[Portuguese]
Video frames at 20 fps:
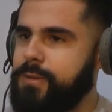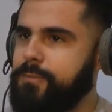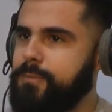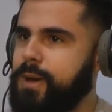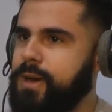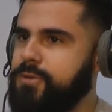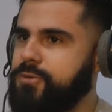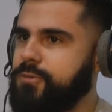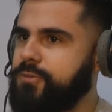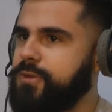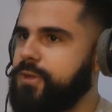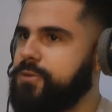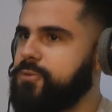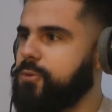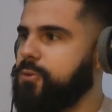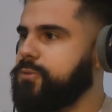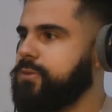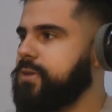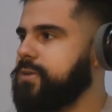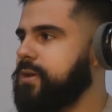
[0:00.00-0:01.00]
mas no fim das
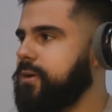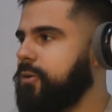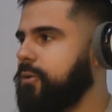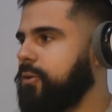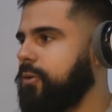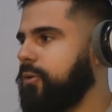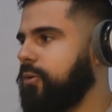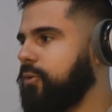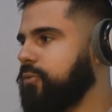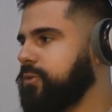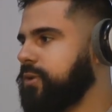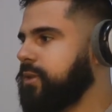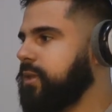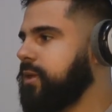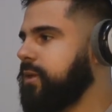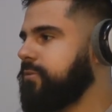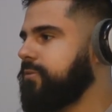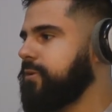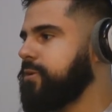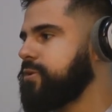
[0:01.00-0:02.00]
contas a conta
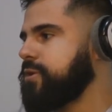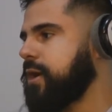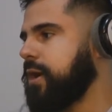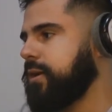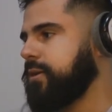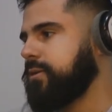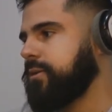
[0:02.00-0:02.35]
tem que fechar,